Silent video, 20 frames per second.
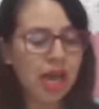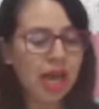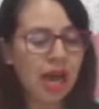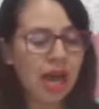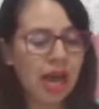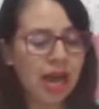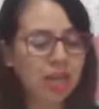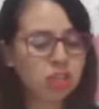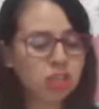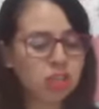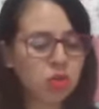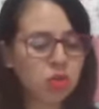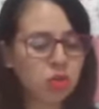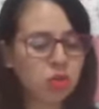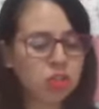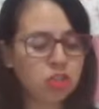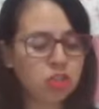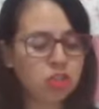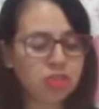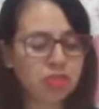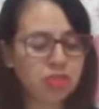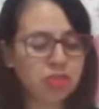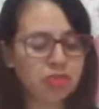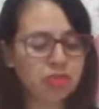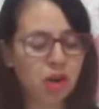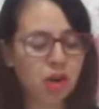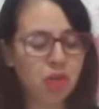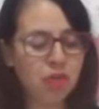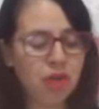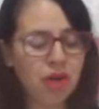As ruas que
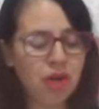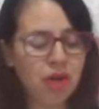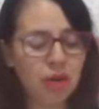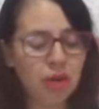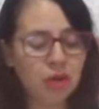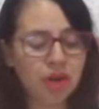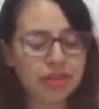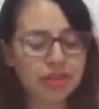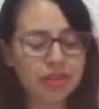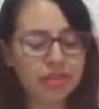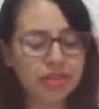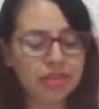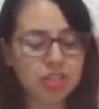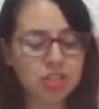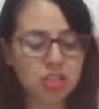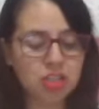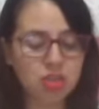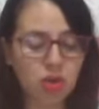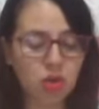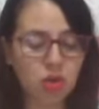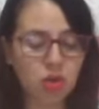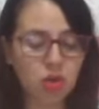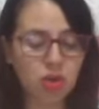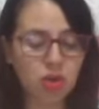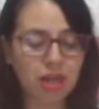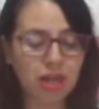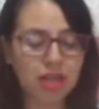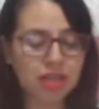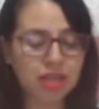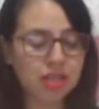formam a quadra da
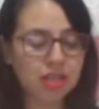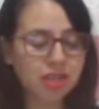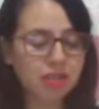escola